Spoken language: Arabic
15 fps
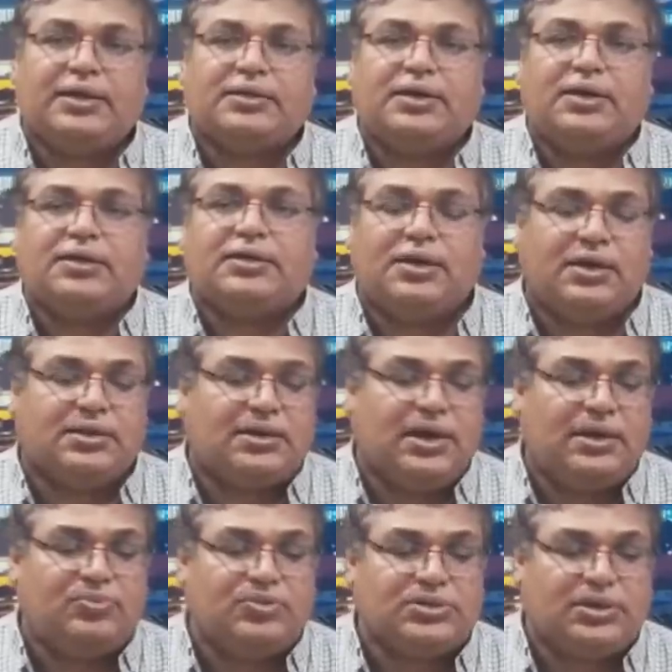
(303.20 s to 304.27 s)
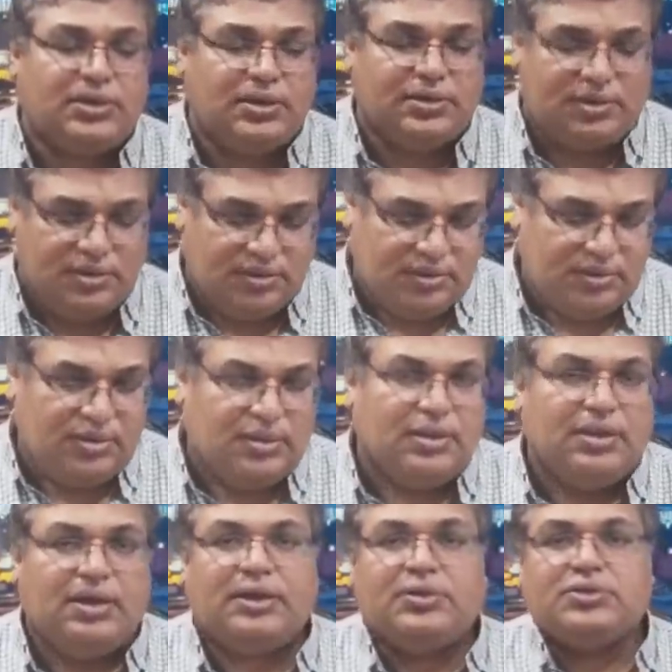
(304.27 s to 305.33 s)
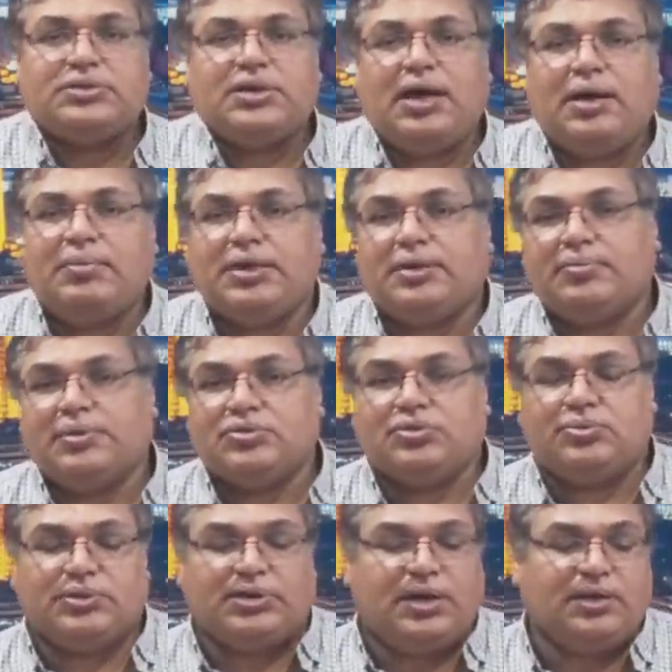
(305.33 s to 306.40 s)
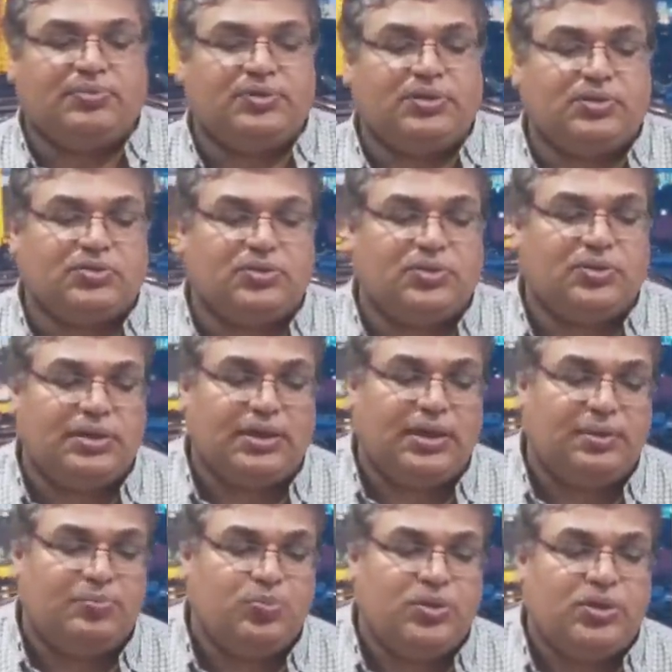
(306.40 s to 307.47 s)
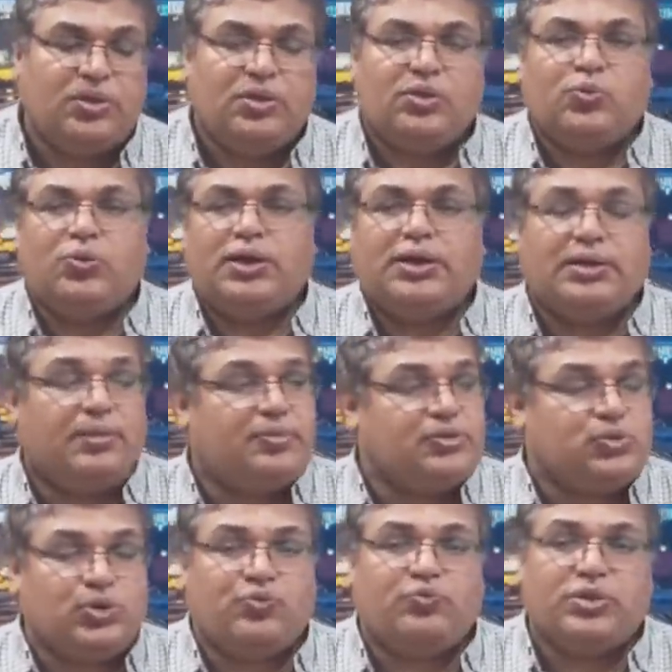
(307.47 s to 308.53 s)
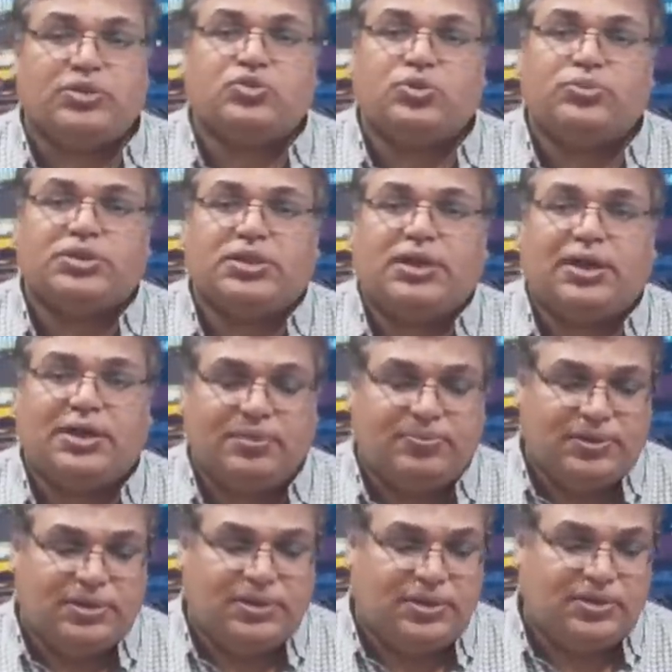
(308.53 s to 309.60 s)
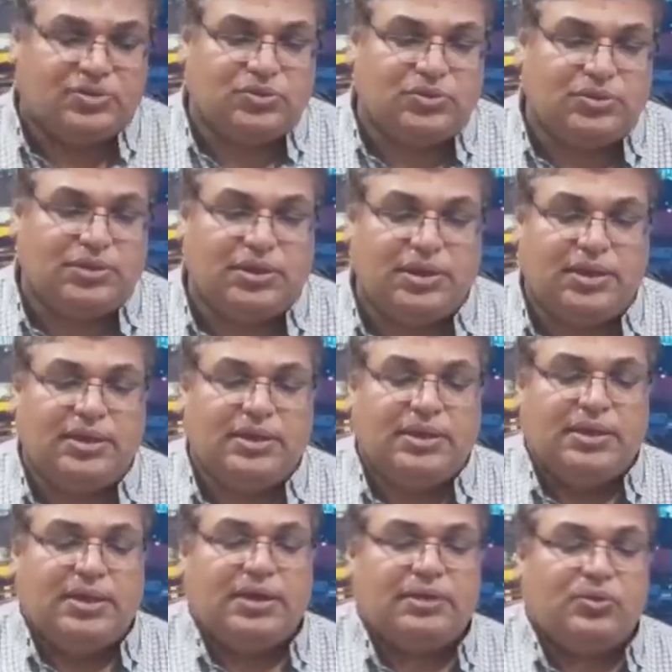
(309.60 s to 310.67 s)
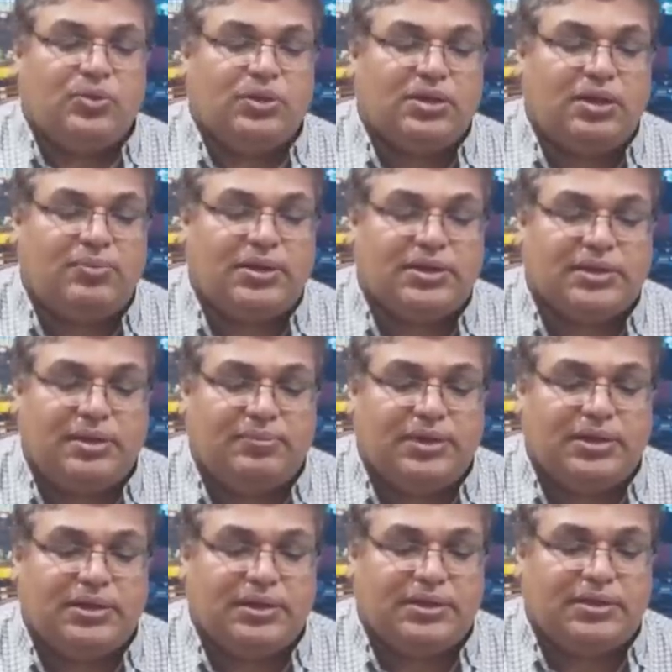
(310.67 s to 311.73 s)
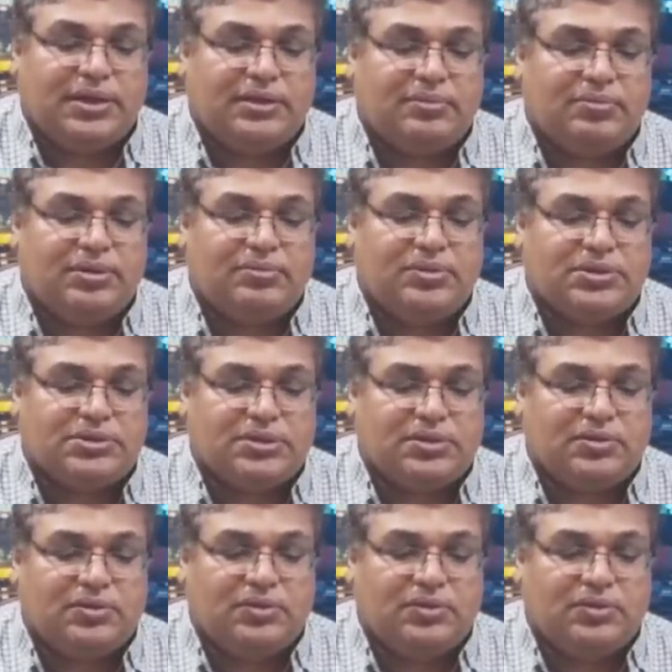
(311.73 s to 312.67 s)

الطائرات المسيرة آه روسيا عملت منظومة حرب إلكترونية وإحنا بنشوف منظومة الحرب الإلكترونية هنقول خبر جميل جدا من مصر